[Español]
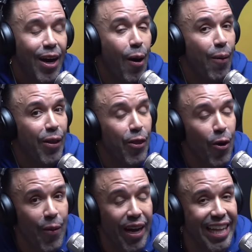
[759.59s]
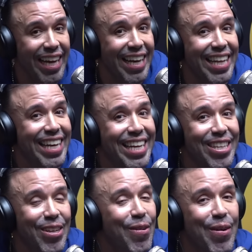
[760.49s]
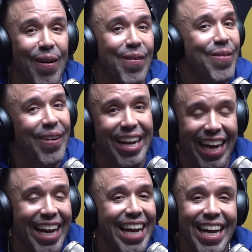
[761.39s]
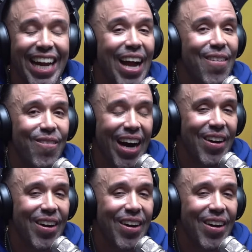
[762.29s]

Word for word: hablando de, esto, pues papi, porque, hermano,